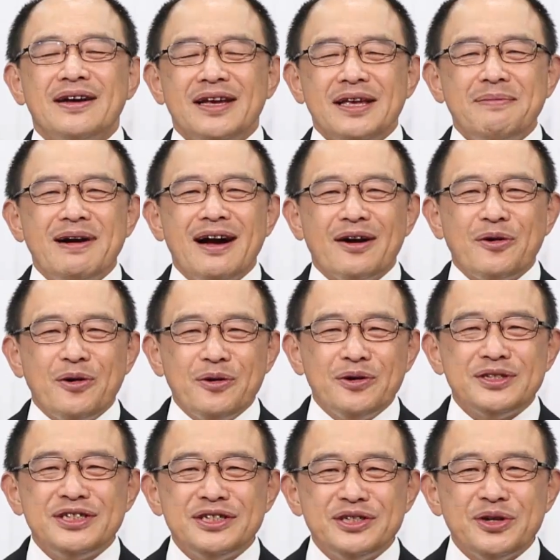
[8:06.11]
今こ
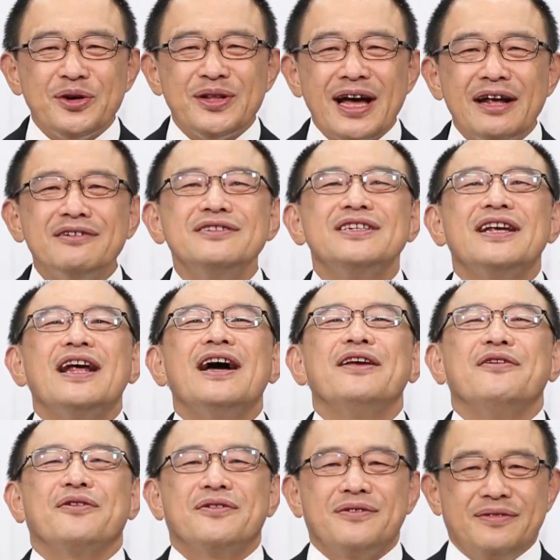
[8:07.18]
の地上であるんじゃな
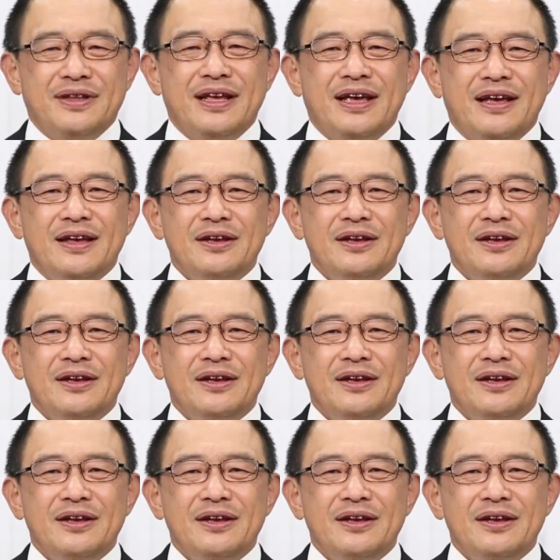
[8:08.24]
いよと